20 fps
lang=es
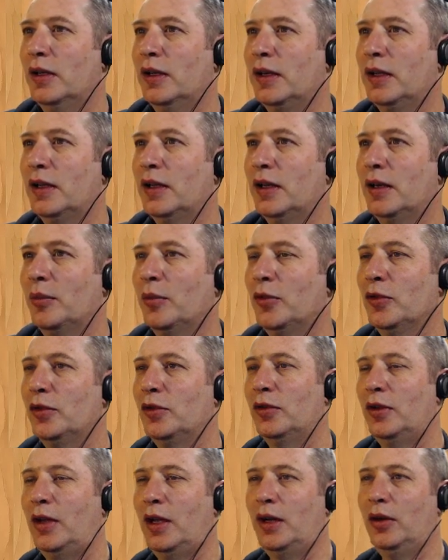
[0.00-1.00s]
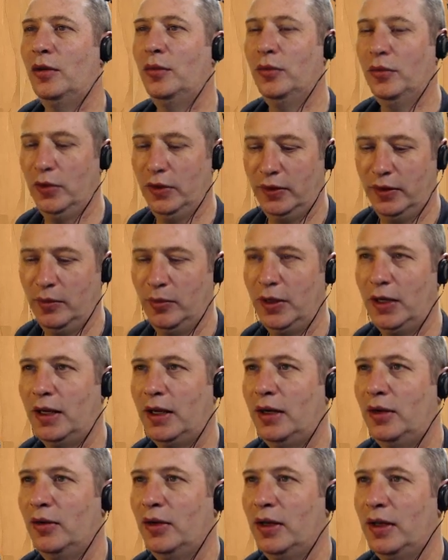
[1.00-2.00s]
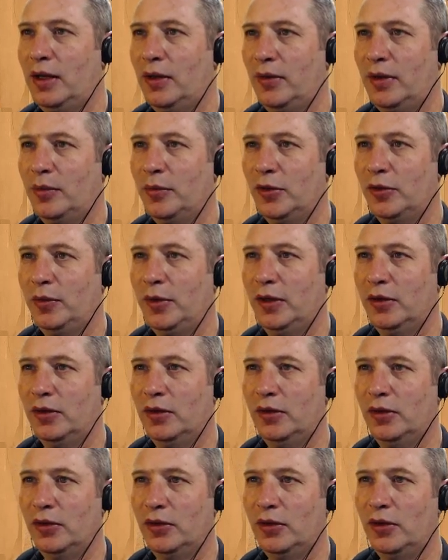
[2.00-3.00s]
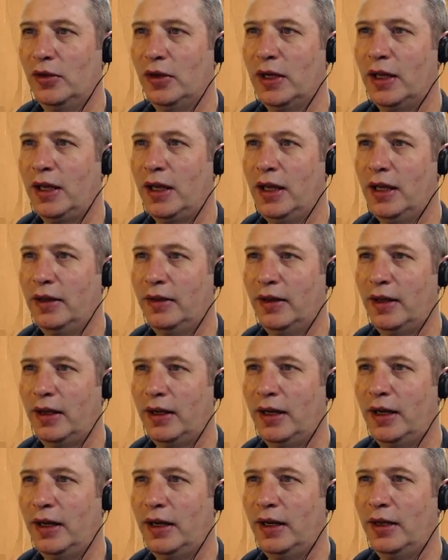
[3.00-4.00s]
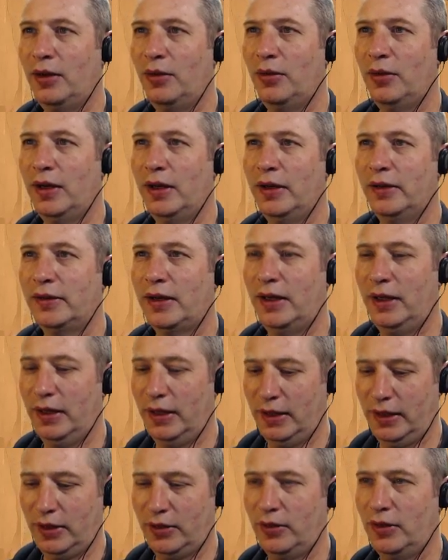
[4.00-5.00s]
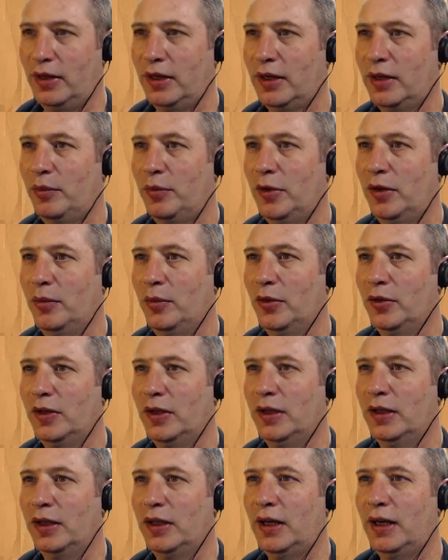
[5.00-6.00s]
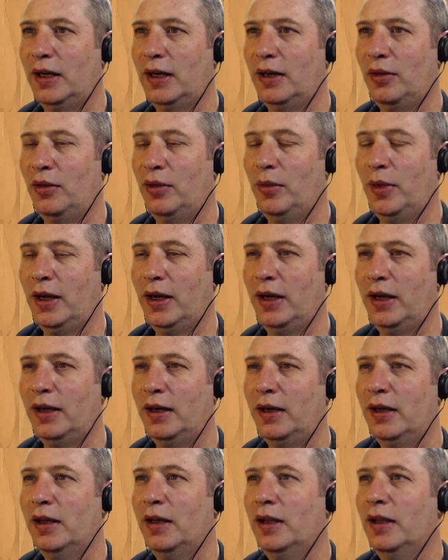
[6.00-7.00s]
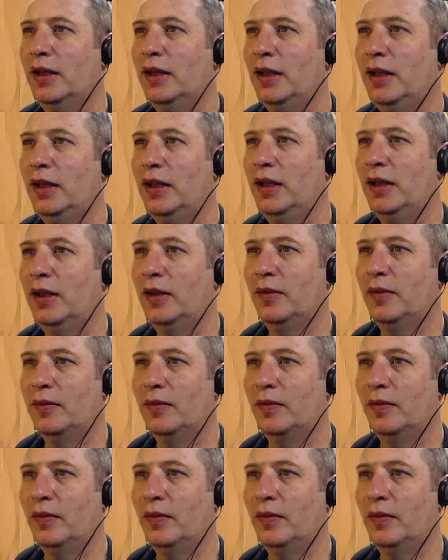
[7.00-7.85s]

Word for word: Aquí tenemos algo muy similar a lo que ya habíamos visto, solo que aquí se agrega una escalera con la que podemos entrar o bajar y